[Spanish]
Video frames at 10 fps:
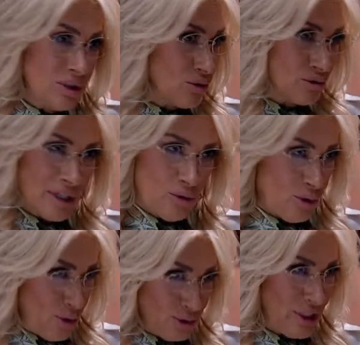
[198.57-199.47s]
los que
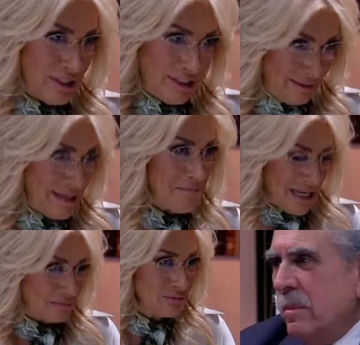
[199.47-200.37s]
conocen el tema,
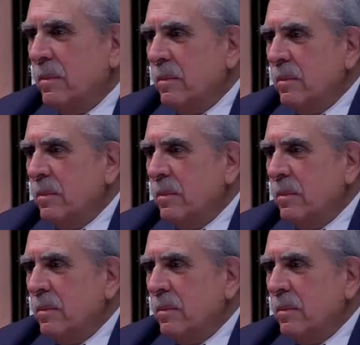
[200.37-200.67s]
¿no?